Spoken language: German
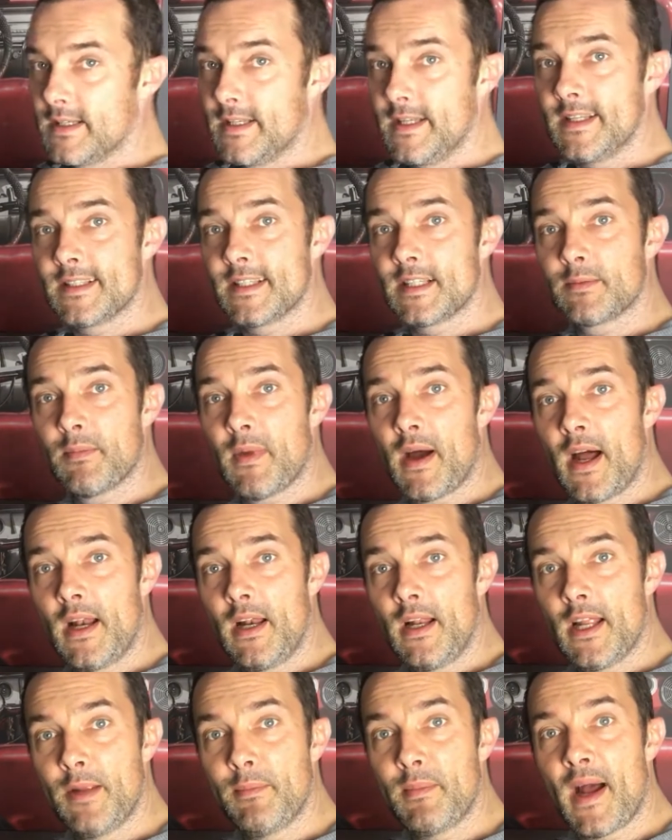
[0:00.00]
Dieses
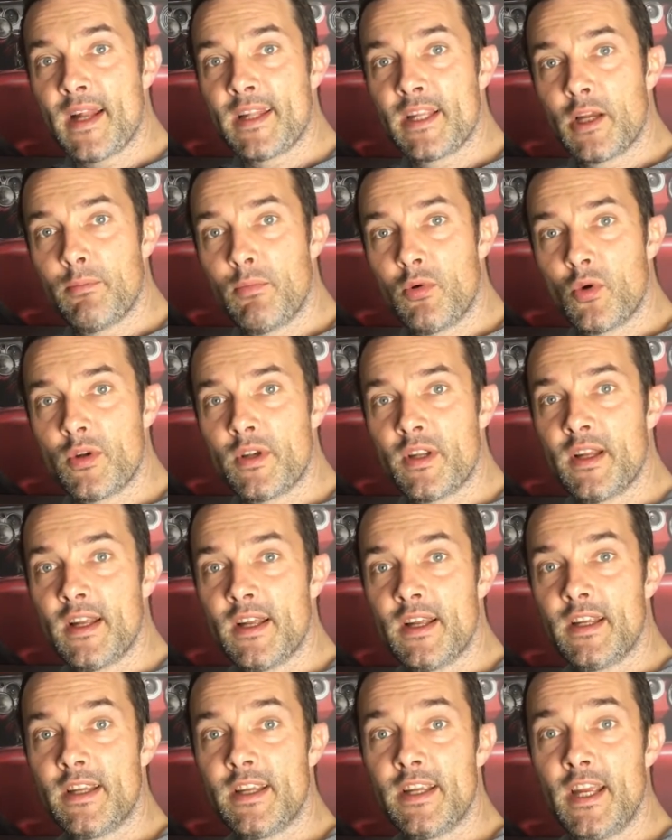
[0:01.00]
Mal im Angebot
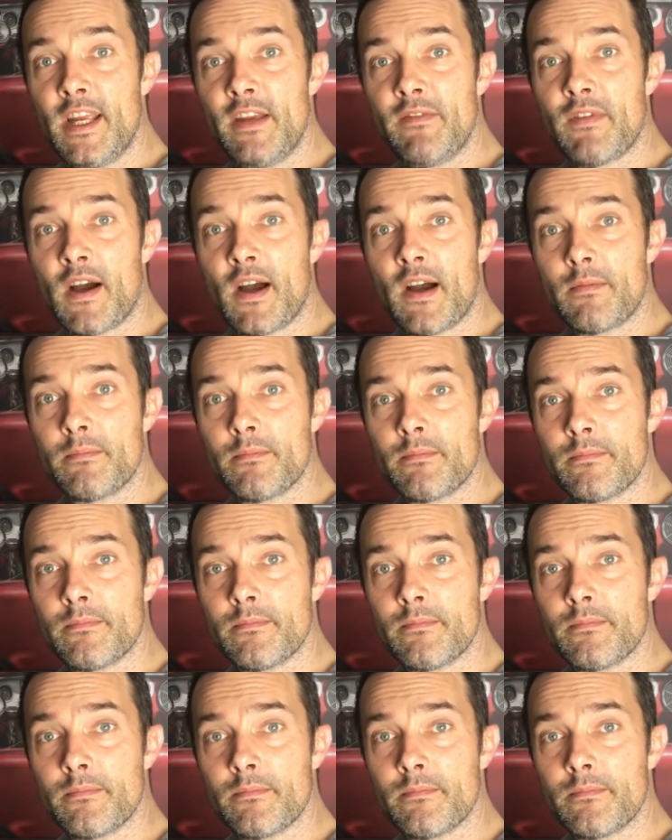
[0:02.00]
Jeva.